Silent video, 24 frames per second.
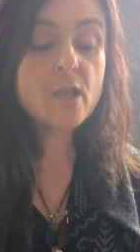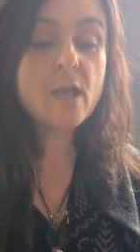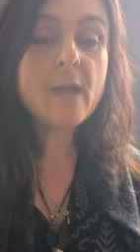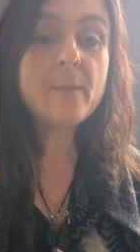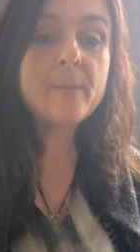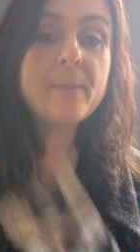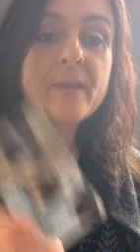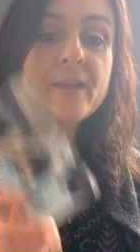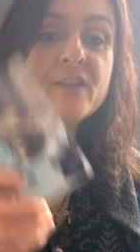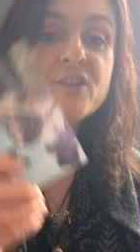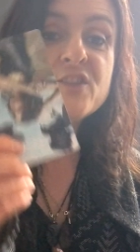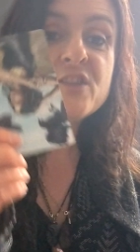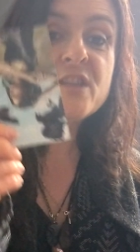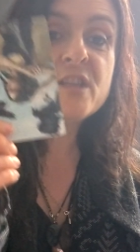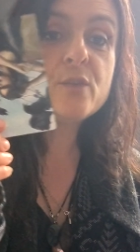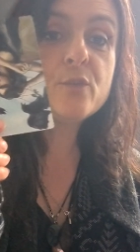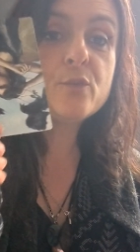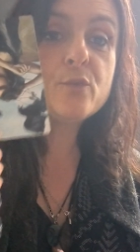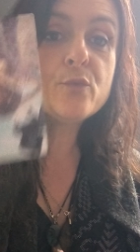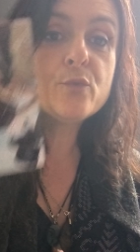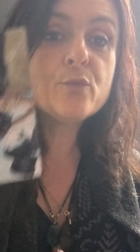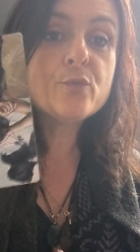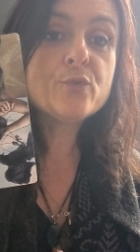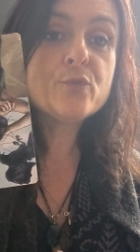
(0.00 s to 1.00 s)
Après j'ai
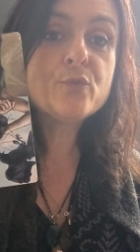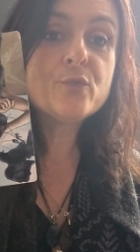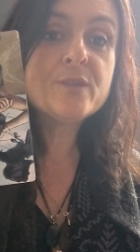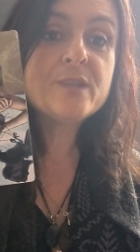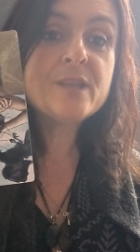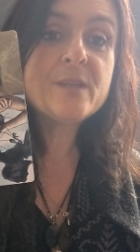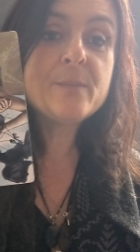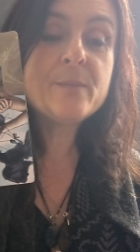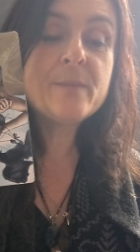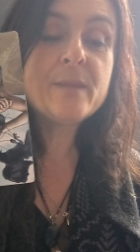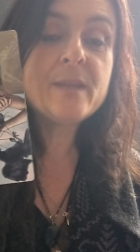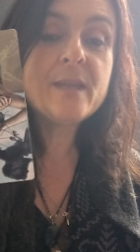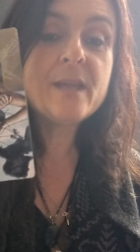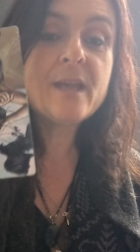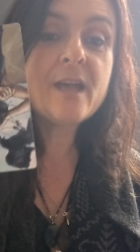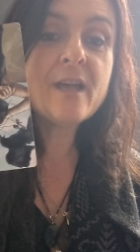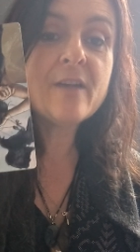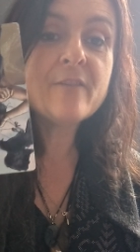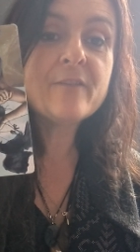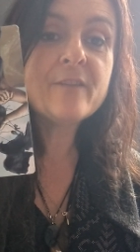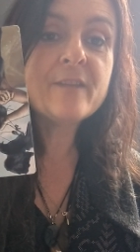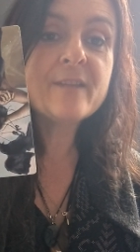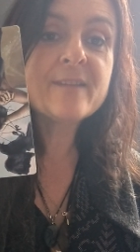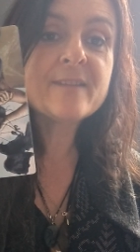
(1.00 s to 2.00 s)
le 2 d'épée
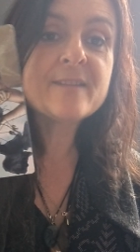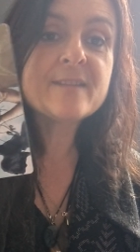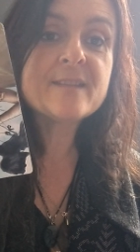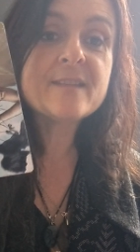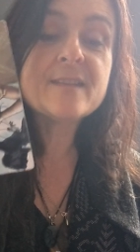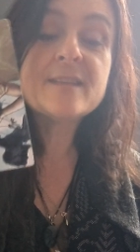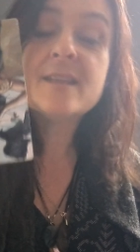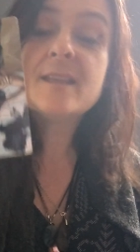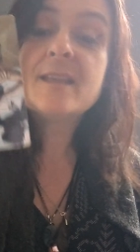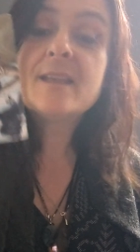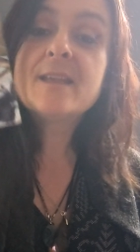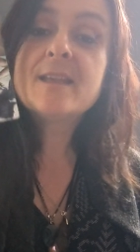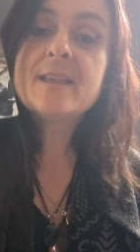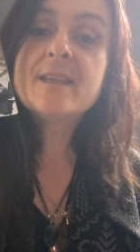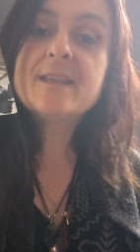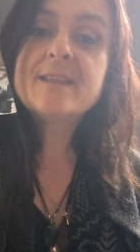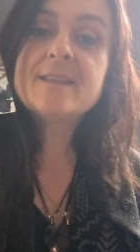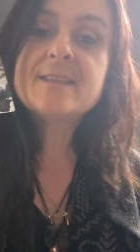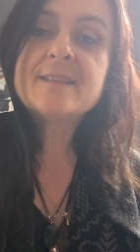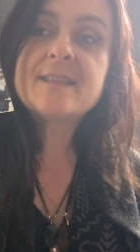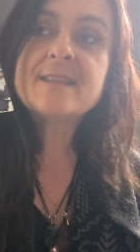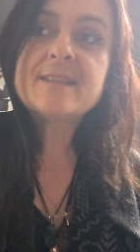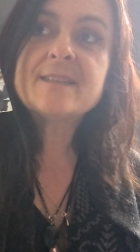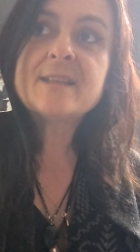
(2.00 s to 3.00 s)
inversé. Et
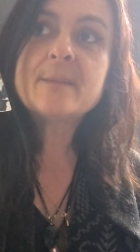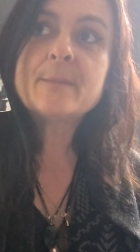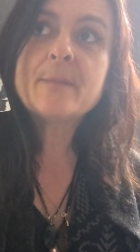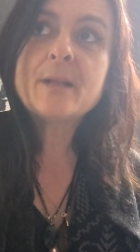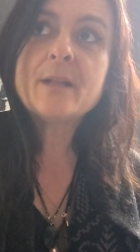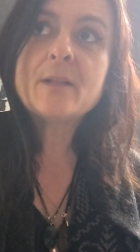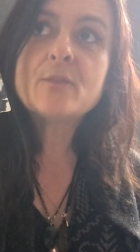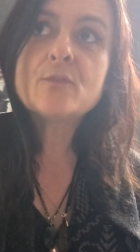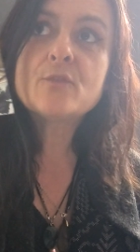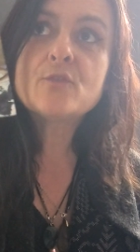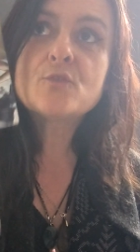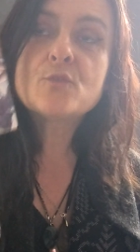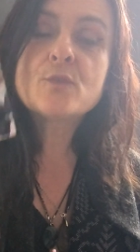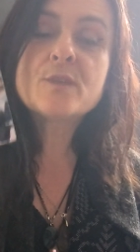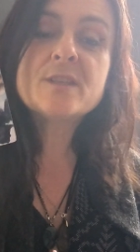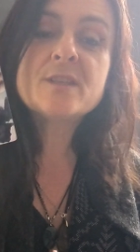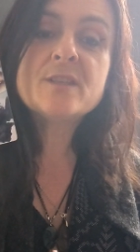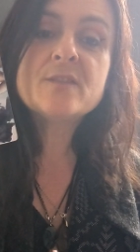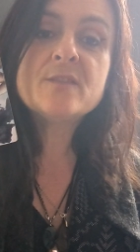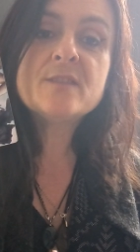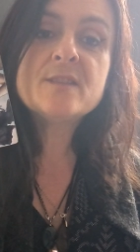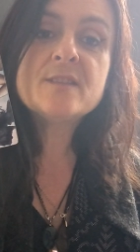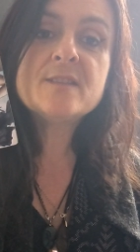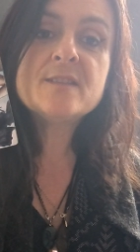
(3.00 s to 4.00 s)
ça, ça parle de choix
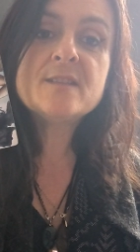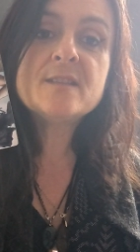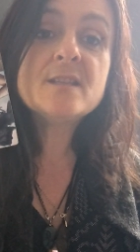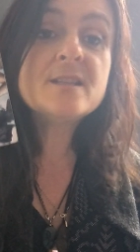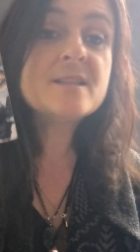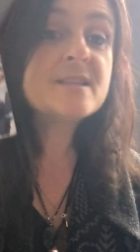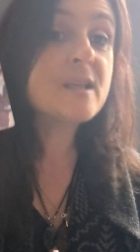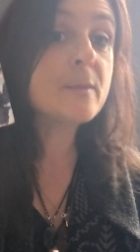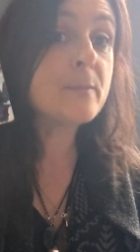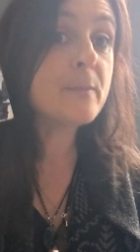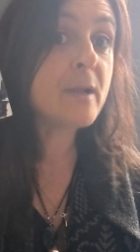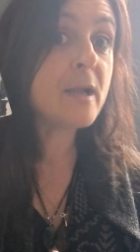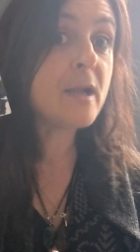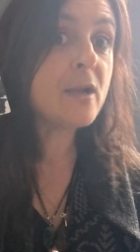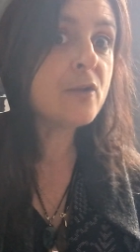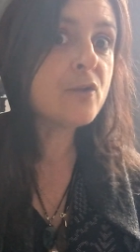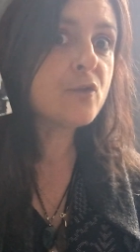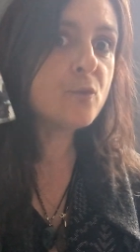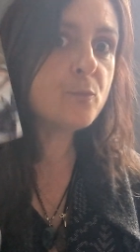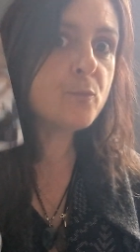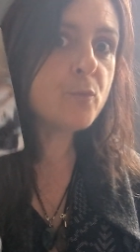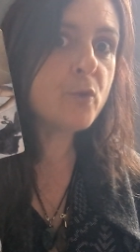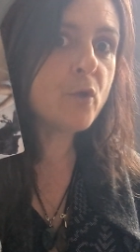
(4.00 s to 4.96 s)
difficiles, ça parle de